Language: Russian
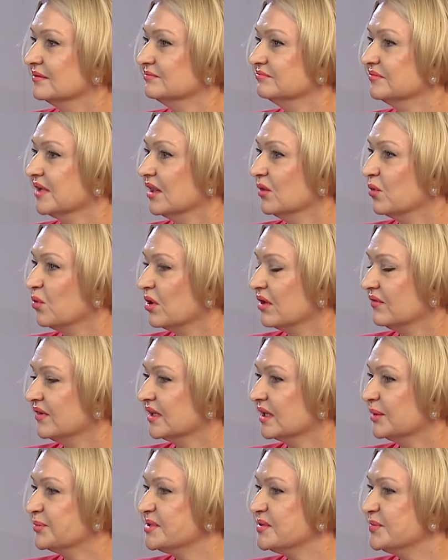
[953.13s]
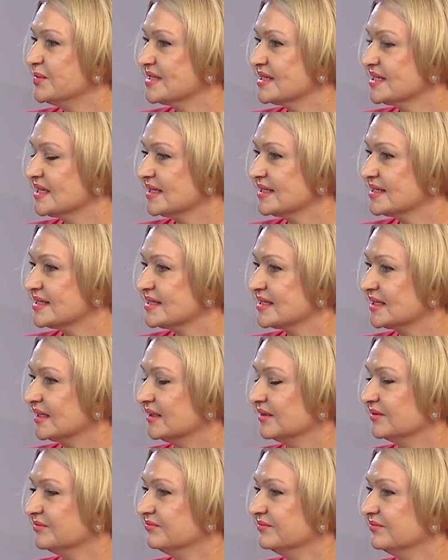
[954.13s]
налоговых
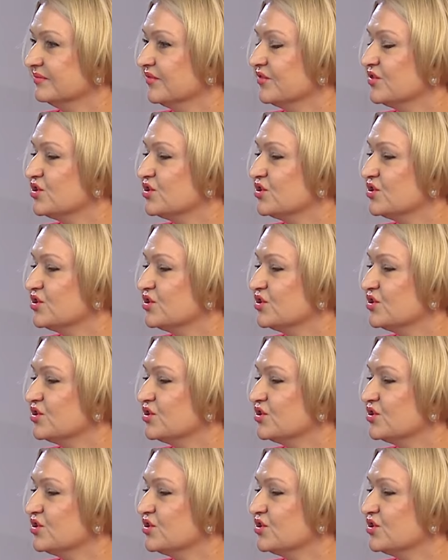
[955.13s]
оптимизаций. В